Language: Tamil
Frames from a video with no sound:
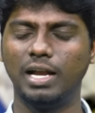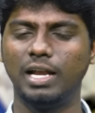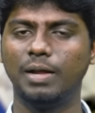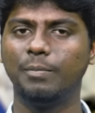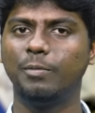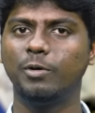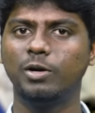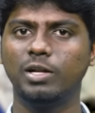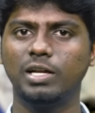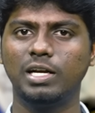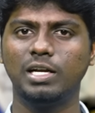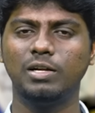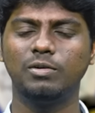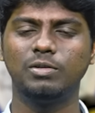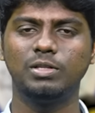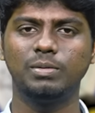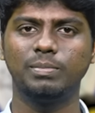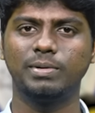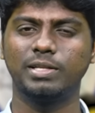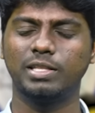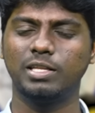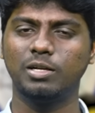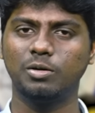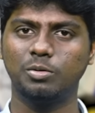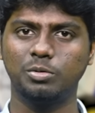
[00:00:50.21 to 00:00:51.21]
லெபனானில் வந்து
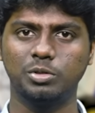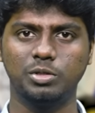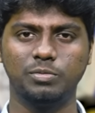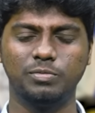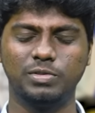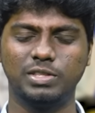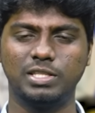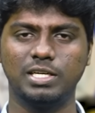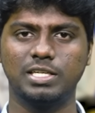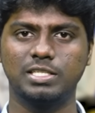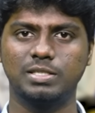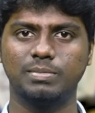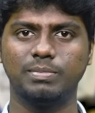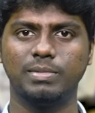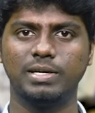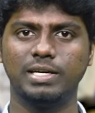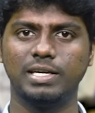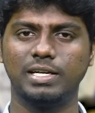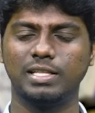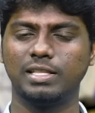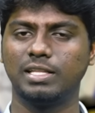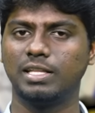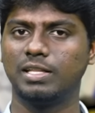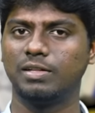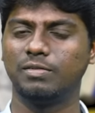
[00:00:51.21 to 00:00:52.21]
பார்த்திங்கன்னா கொஞ்சம் வித்தியாசமாக
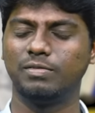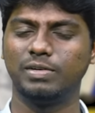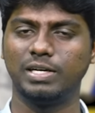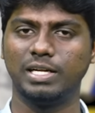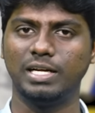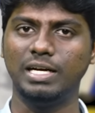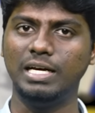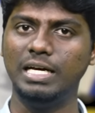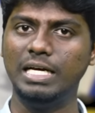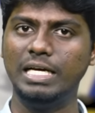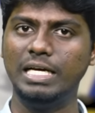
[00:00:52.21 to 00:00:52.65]
இருந்ததை விட